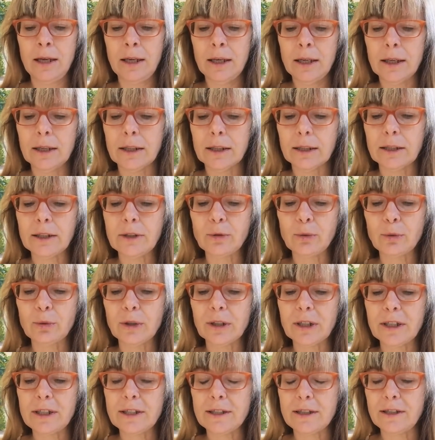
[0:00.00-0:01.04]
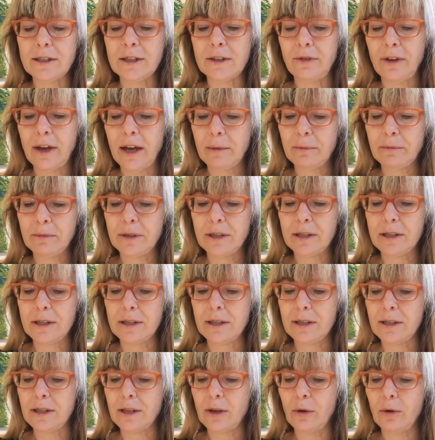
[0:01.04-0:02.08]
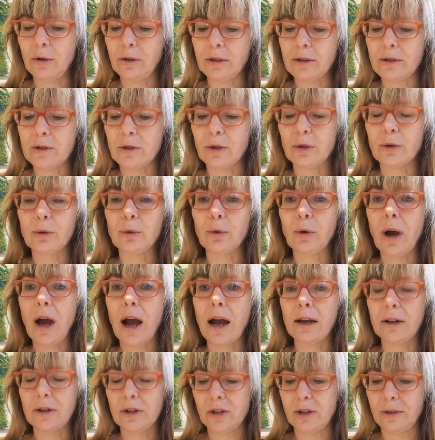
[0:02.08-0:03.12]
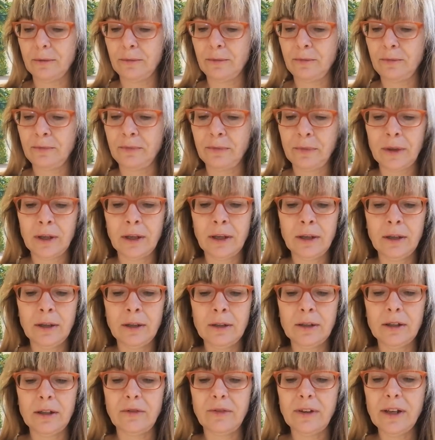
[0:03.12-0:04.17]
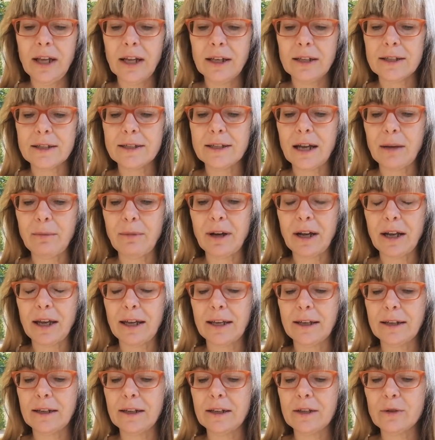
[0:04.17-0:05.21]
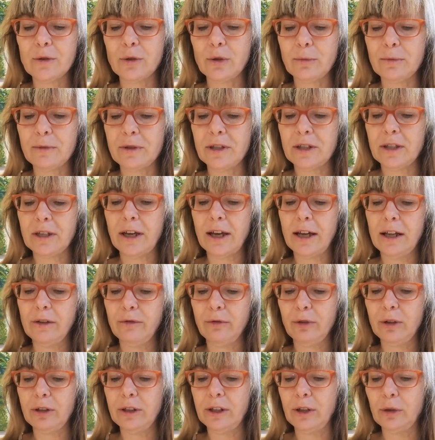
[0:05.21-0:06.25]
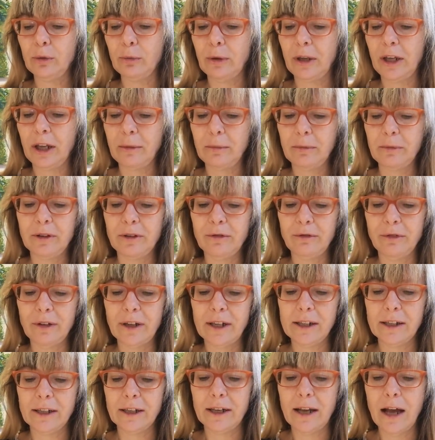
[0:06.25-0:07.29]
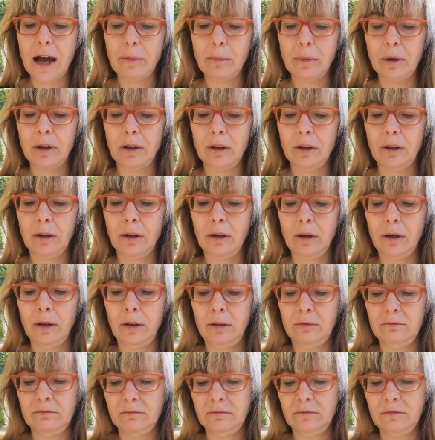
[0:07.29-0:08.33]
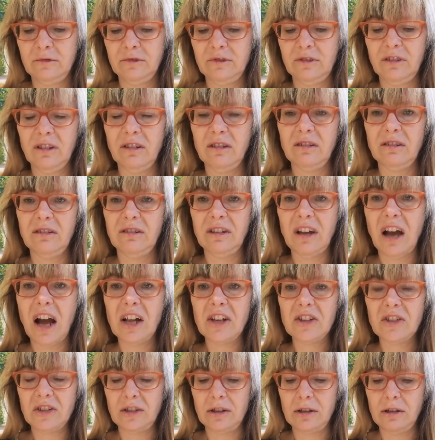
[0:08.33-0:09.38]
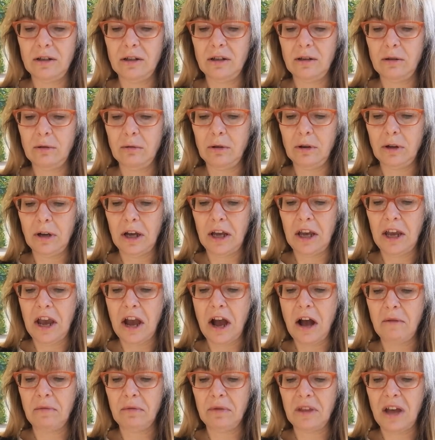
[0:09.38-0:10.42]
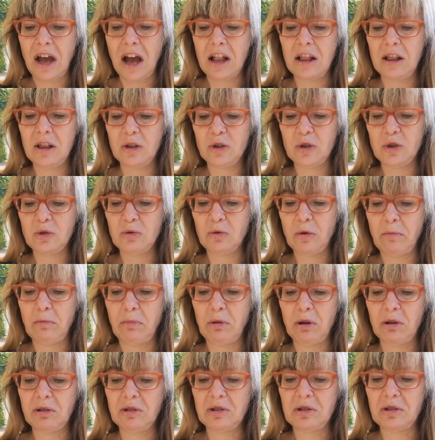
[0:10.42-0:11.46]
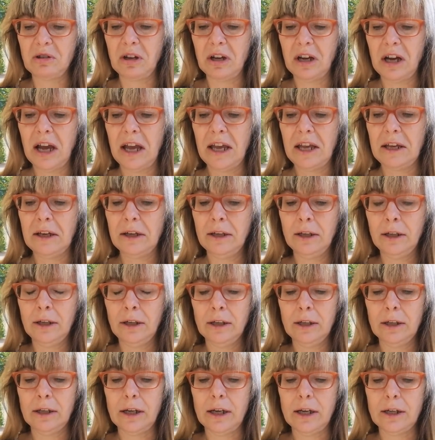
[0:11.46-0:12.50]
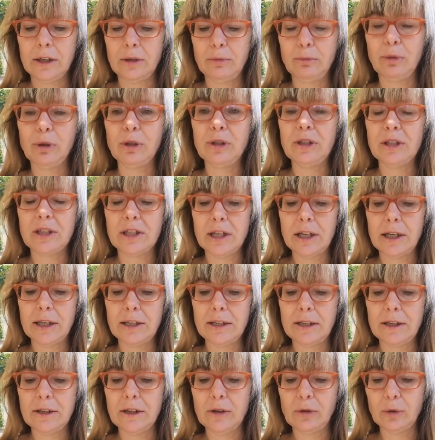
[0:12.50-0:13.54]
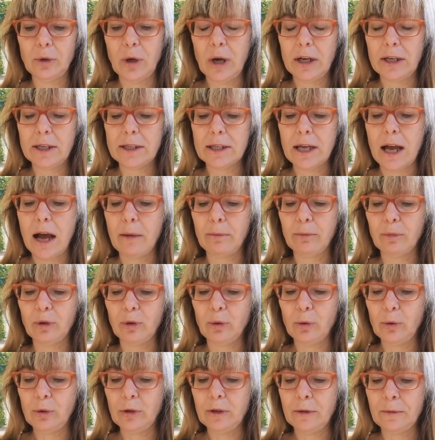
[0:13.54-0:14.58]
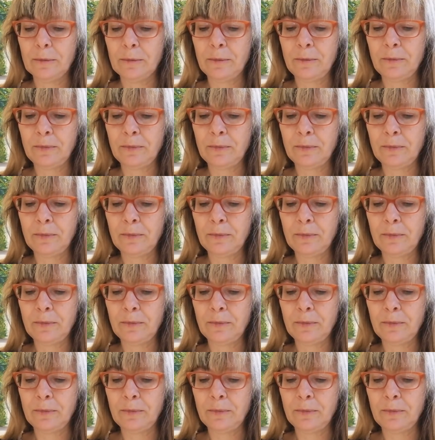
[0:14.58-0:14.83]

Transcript: In Richtung Riesig färbte sich der Horizont orange. Die Villa des Tabakhändlers hob sich hell von den umgebenden Feldern ab. Kolonialstil Hill oder her, alles nur Protzerei, brachte Polizeidiener Johannes Abendroth.